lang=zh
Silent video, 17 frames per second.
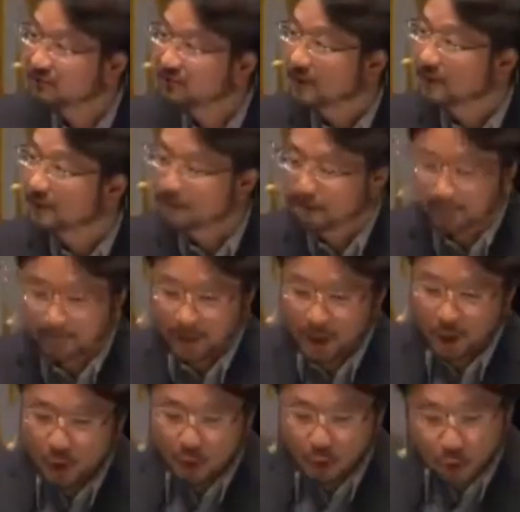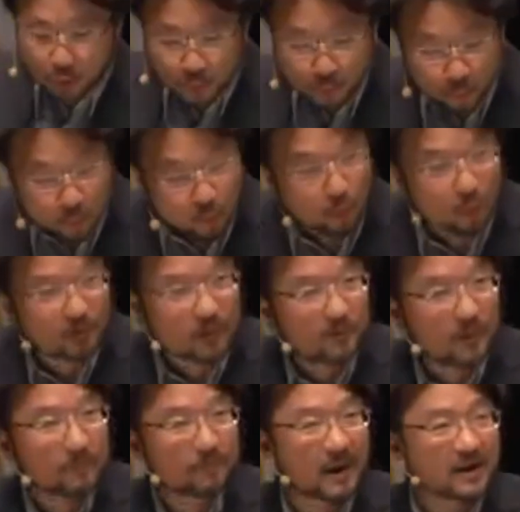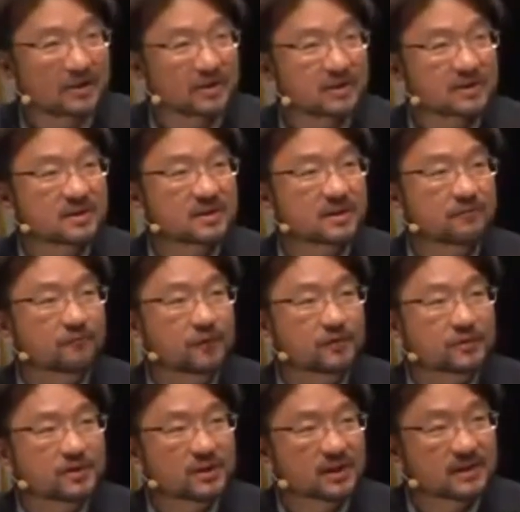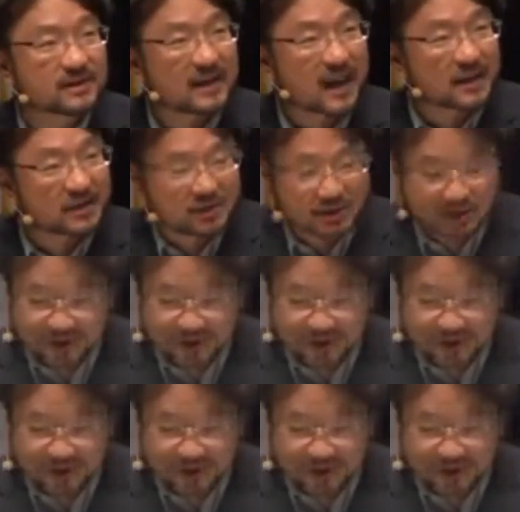份。如果你明白你的身份是一个在世